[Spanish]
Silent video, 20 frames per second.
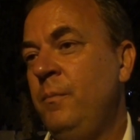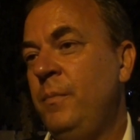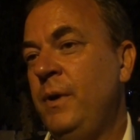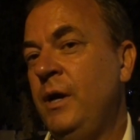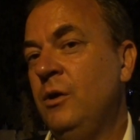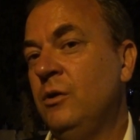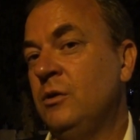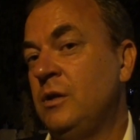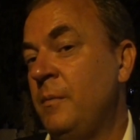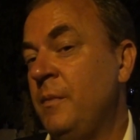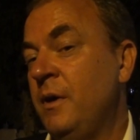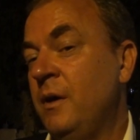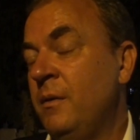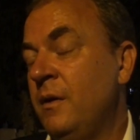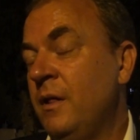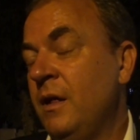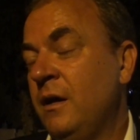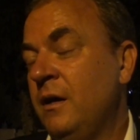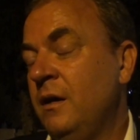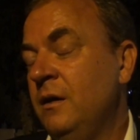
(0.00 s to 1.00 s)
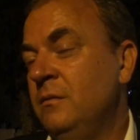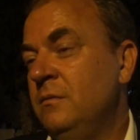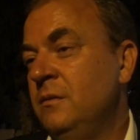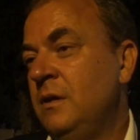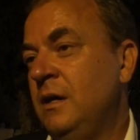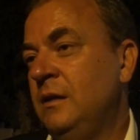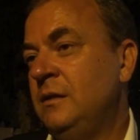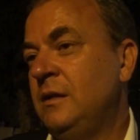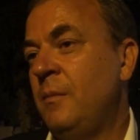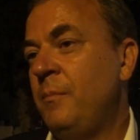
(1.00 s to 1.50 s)
pero también es verdad que es
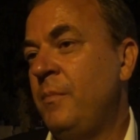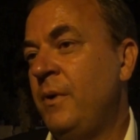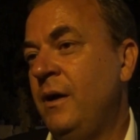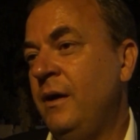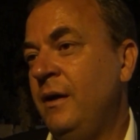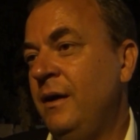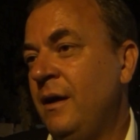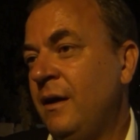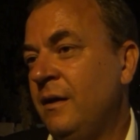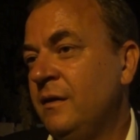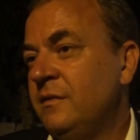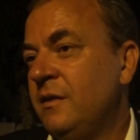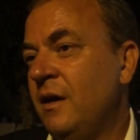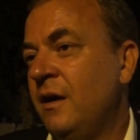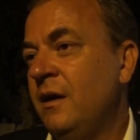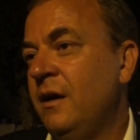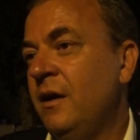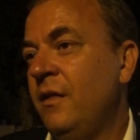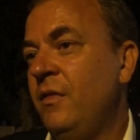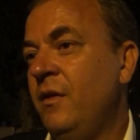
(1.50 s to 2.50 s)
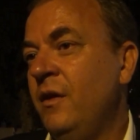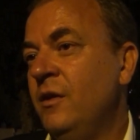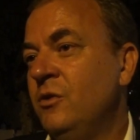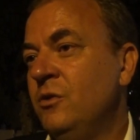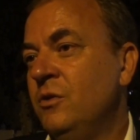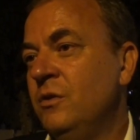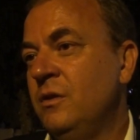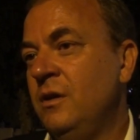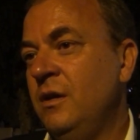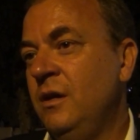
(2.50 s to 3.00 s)
una etapa en la que están
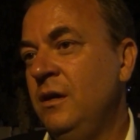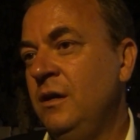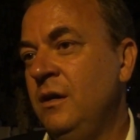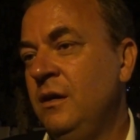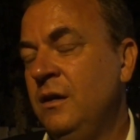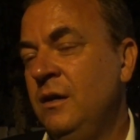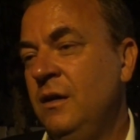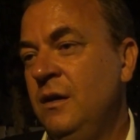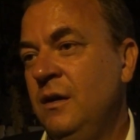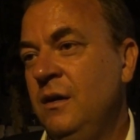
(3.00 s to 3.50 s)
creciendo que,